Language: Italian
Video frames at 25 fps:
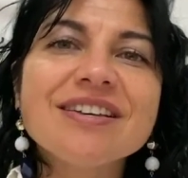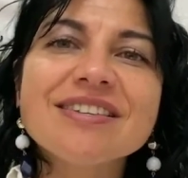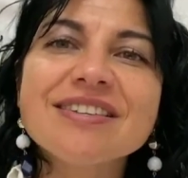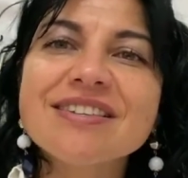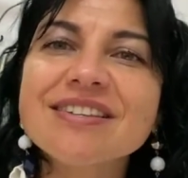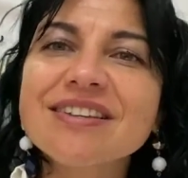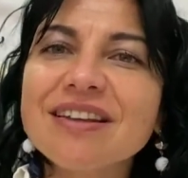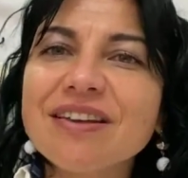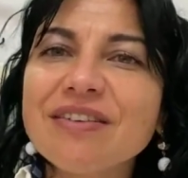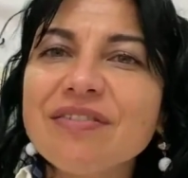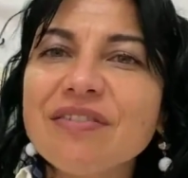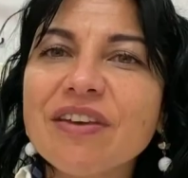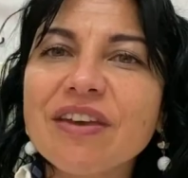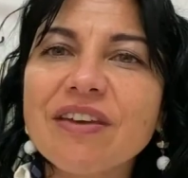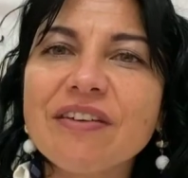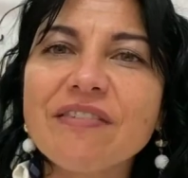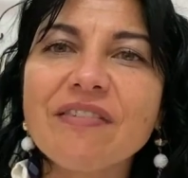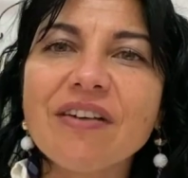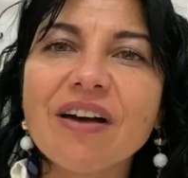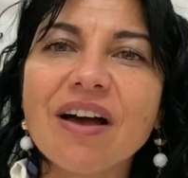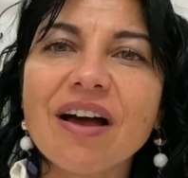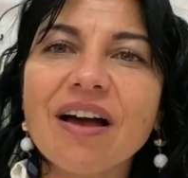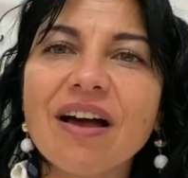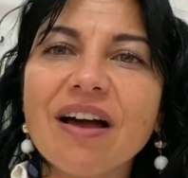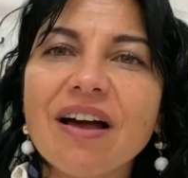
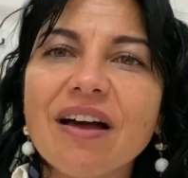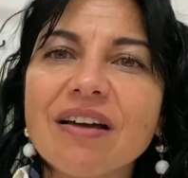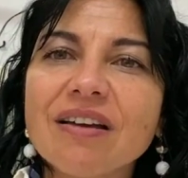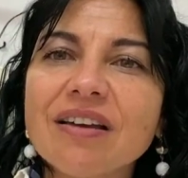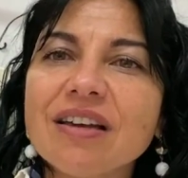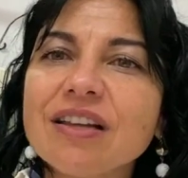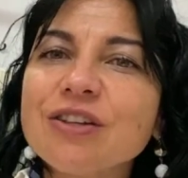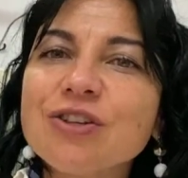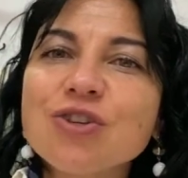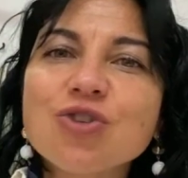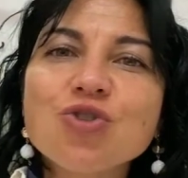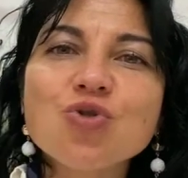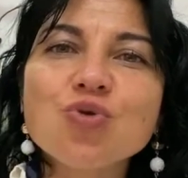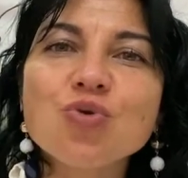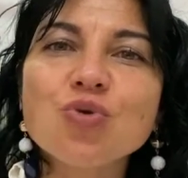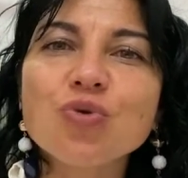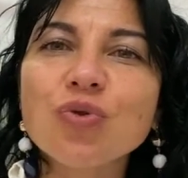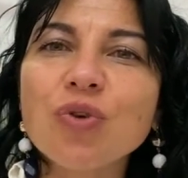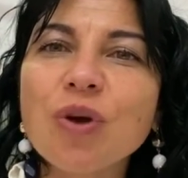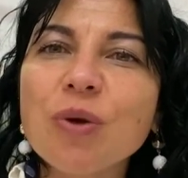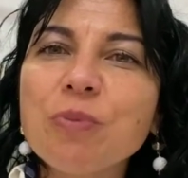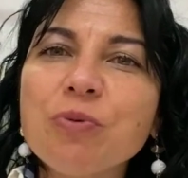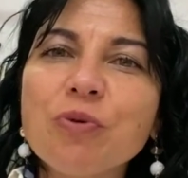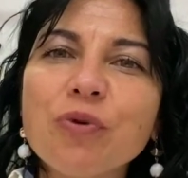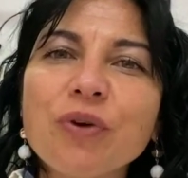scriveva il
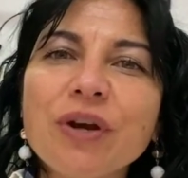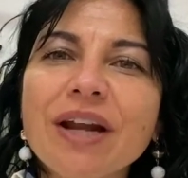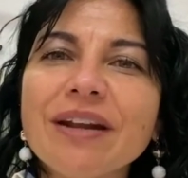digiuno è il più